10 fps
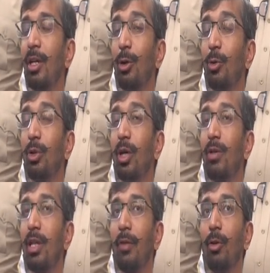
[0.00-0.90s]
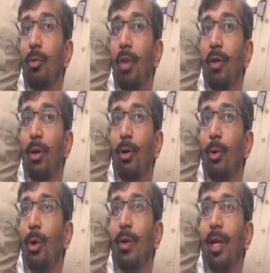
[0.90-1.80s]
టూ థౌసండ్ రెవెన్యూ భవన్లో
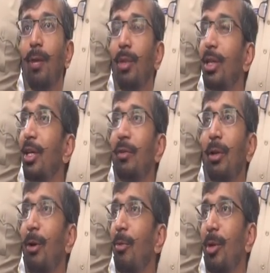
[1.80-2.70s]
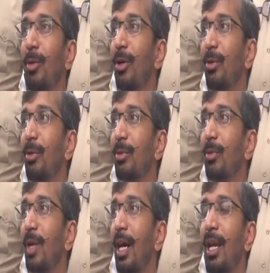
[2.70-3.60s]
రెండు వేల మంది విల్ నాట్ బి ఏబుల్ టు డూ
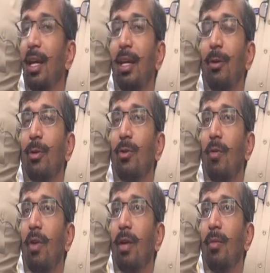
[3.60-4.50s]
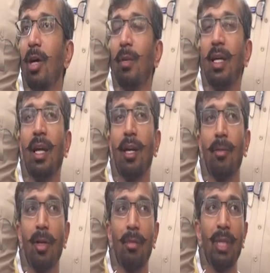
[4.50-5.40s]
అలాగే ఈరోజు సోమవారం కాబట్టి అక్కడ
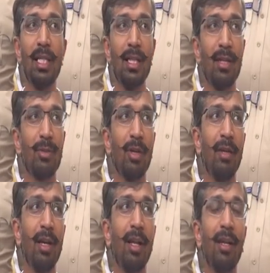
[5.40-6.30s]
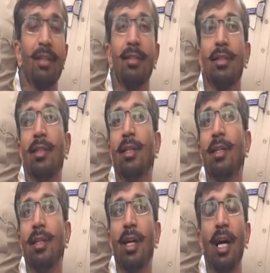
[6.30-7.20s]
మనం పీజీఆర్ఎస్ కూడా వెళ్ళాలి
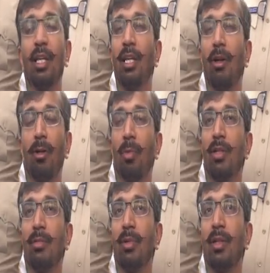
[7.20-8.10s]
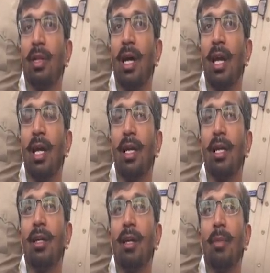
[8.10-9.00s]
అది నాట్ పాసిబుల్ అలాగే
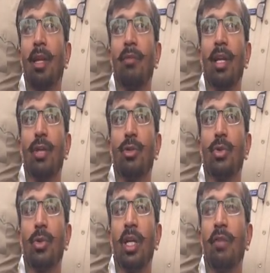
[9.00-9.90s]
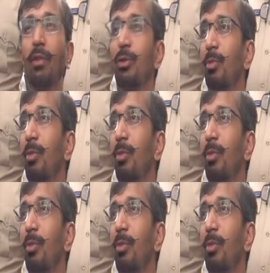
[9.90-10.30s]
ఇంకా మనం వేరే చూసుకుంటే విద్యుత్